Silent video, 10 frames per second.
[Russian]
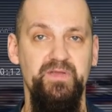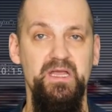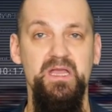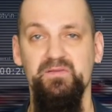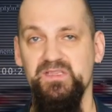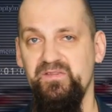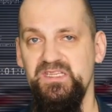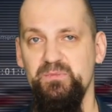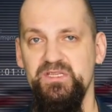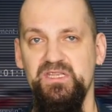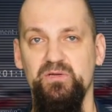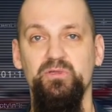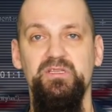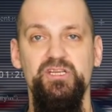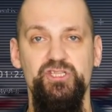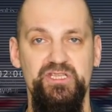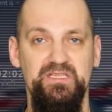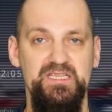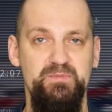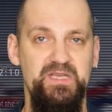в зависимости от тяжести
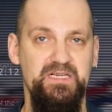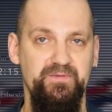доспехов.